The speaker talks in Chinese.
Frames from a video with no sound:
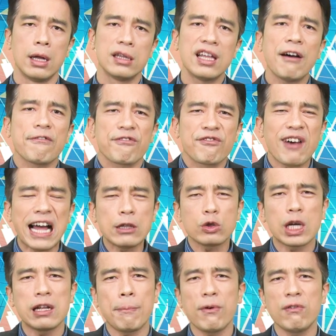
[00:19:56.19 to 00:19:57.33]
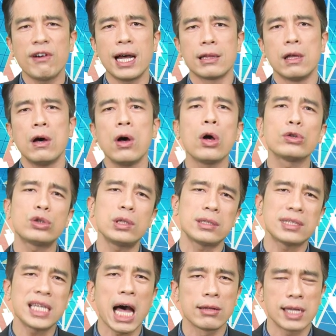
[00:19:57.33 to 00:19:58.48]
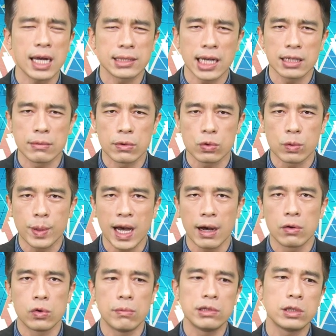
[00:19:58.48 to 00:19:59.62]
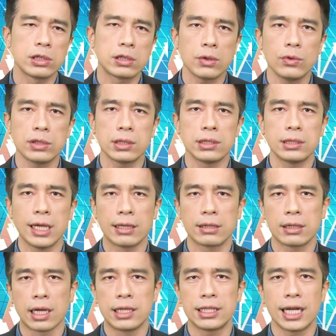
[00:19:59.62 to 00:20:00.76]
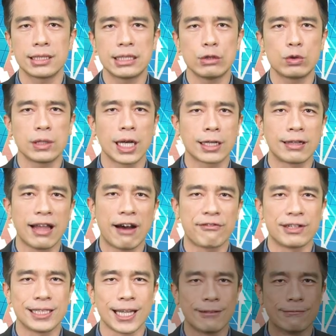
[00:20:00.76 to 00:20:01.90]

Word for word: 那反转的部分，后续到底要找什么股票？我们休息一下，等一下继续再跟大家分享。